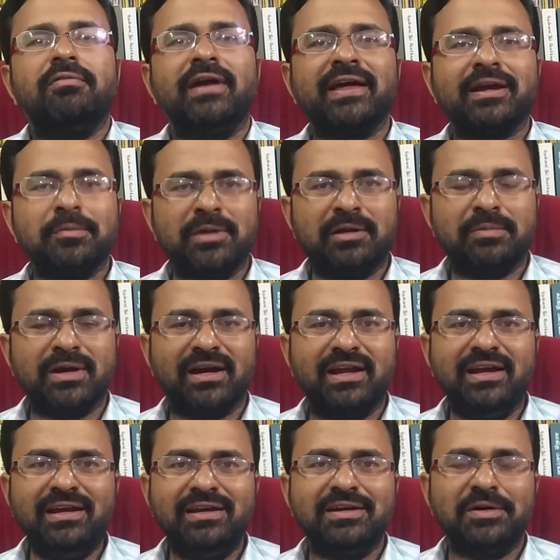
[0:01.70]
வணக்கம்
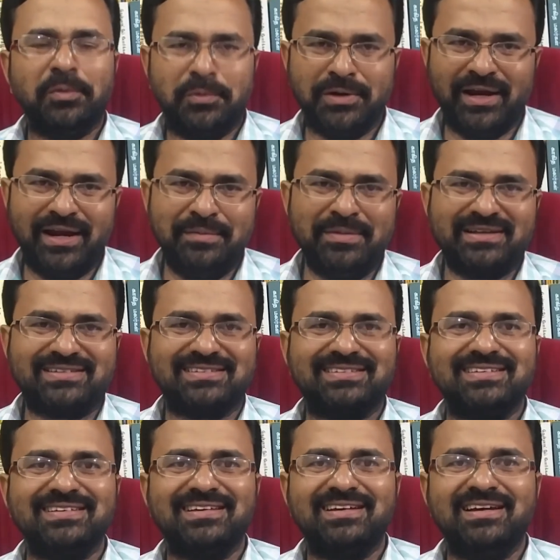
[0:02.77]
நண்பர்களே உங்கள் எம்எஸ்
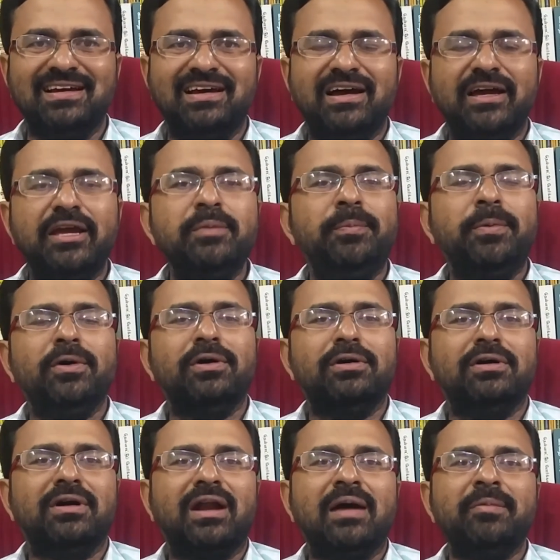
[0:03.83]
இப்போ
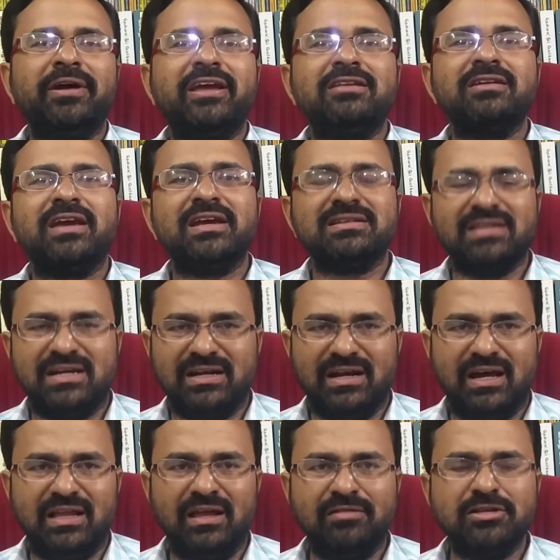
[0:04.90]
நம்ம எஜுகேஷன்
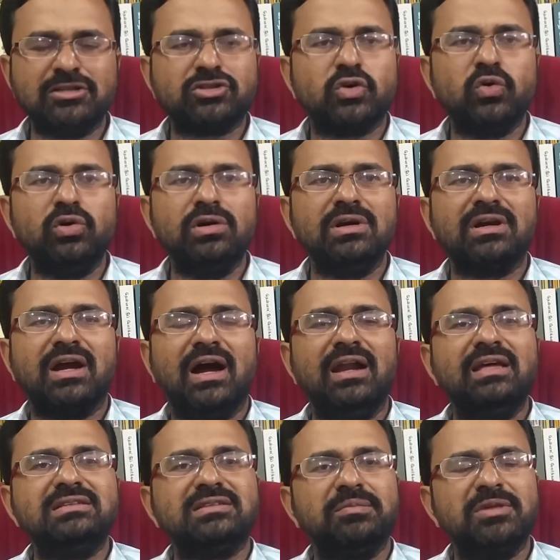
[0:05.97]
அதாவது ஸ்கூல்
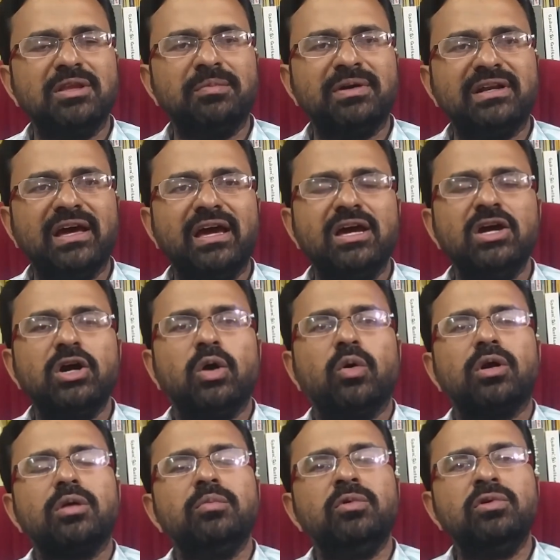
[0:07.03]
காலேஜ் சம்பந்தப்பட்ட
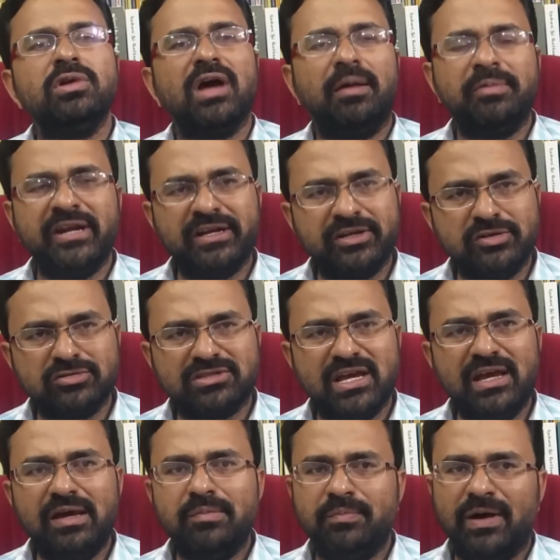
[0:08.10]
ஒரு மூணு அப்டேட்
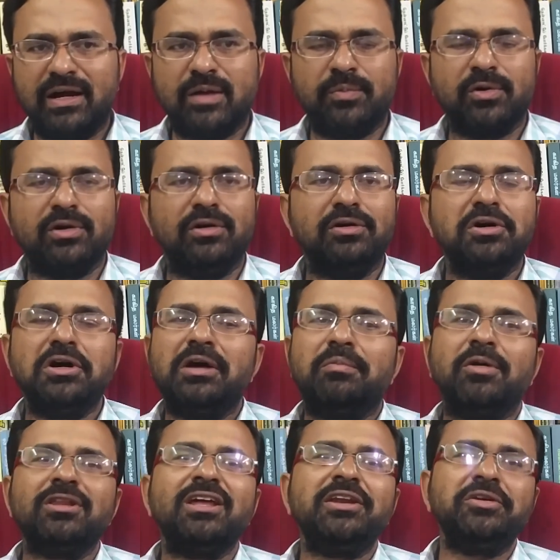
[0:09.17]
நியூஸை பார்க்க போறோம்
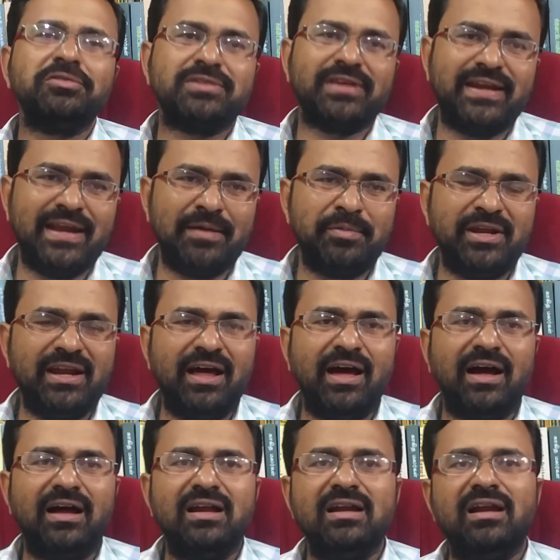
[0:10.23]
மொதல் நியூஸ் என்ன அப்படின்னா
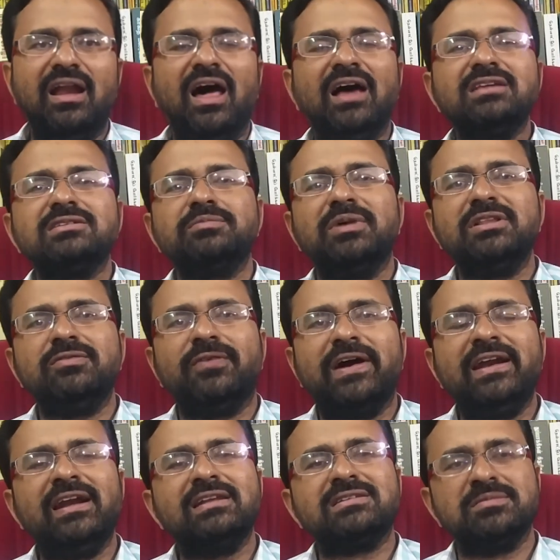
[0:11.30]
லாஸ்ட் மந்த்
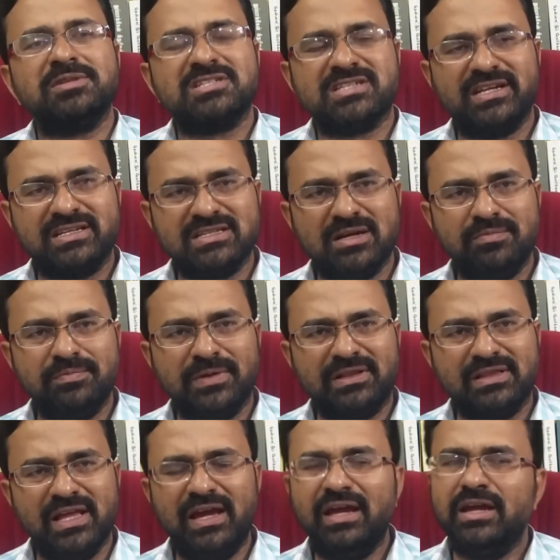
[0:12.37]
ஃபைனல் செமஸ்டர் எக்ஸாம்
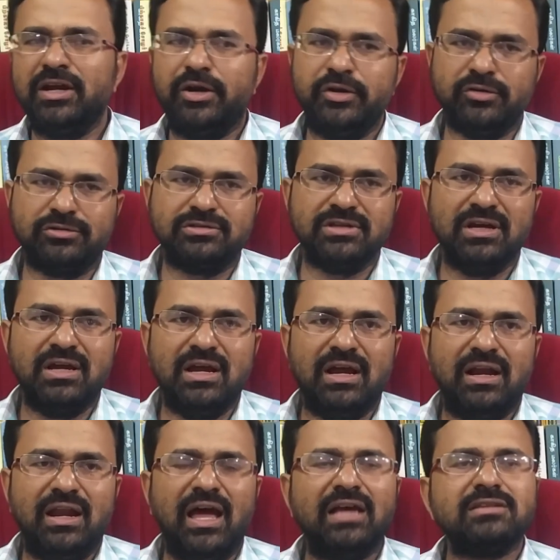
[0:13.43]
பத்தின நியூஸ்
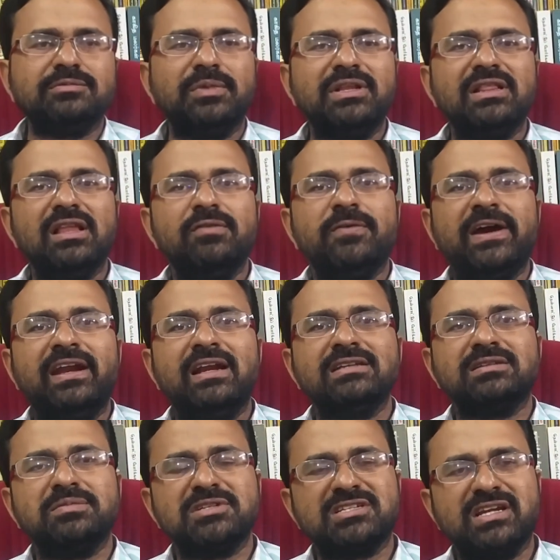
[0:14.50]
லாஸ்ட் மந்த்ல
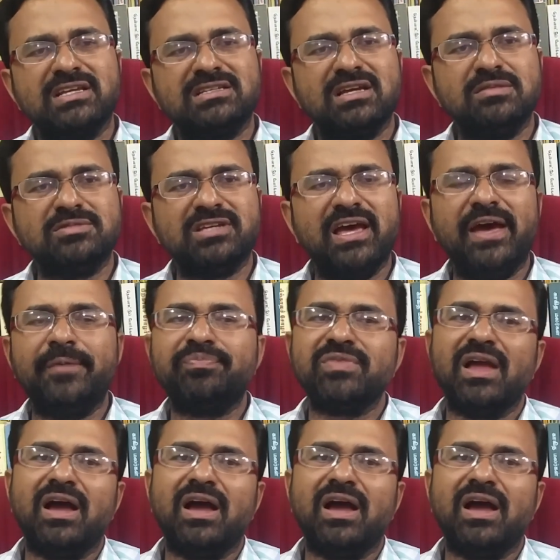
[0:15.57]
ஃபைனல் செமஸ்டர் எக்ஸாம்ஸை